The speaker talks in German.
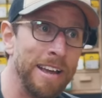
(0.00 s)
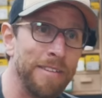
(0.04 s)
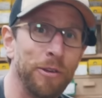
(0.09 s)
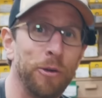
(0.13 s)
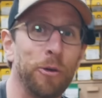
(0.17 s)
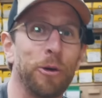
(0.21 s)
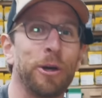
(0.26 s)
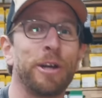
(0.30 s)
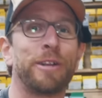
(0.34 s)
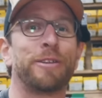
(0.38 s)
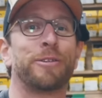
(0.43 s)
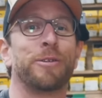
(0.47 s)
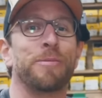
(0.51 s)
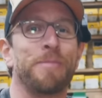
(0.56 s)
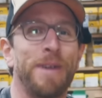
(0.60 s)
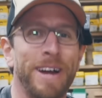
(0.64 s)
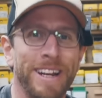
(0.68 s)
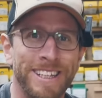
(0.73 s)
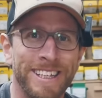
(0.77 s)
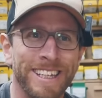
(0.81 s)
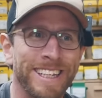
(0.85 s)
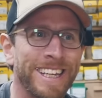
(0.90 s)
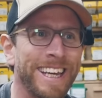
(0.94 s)
Wenn euch zu so
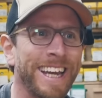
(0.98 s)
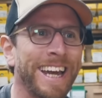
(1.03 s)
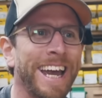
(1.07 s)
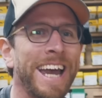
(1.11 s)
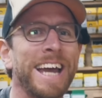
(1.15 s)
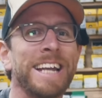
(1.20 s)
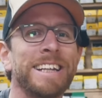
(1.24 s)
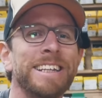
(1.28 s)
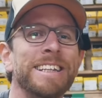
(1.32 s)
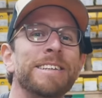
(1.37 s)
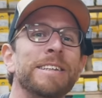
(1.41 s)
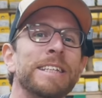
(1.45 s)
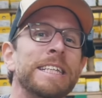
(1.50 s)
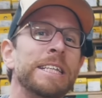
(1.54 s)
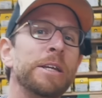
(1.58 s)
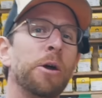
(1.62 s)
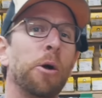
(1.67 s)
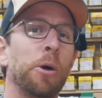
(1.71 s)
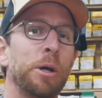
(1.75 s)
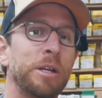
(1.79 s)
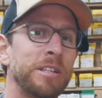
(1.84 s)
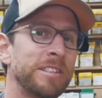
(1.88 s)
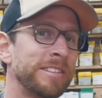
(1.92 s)
manche Geräte, die
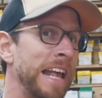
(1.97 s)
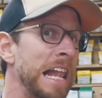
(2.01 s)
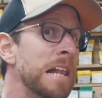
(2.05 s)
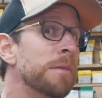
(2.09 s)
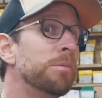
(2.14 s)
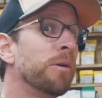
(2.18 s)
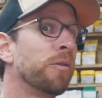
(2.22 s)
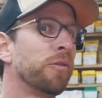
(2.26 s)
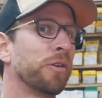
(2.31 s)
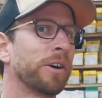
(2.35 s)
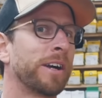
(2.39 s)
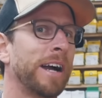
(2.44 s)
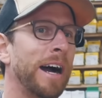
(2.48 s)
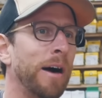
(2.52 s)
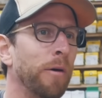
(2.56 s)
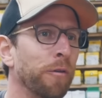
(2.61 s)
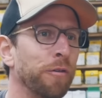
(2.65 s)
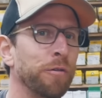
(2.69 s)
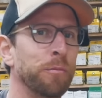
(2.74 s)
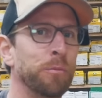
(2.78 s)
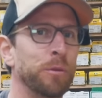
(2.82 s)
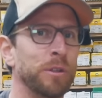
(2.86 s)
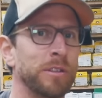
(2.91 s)
ihr euch selber
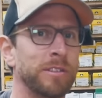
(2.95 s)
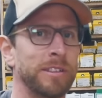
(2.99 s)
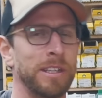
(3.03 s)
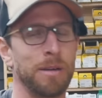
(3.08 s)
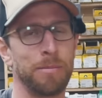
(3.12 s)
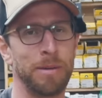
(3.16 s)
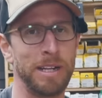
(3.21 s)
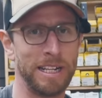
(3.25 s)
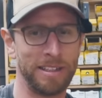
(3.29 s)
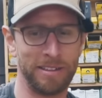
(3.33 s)
verkaufen müsst, ihr habt mir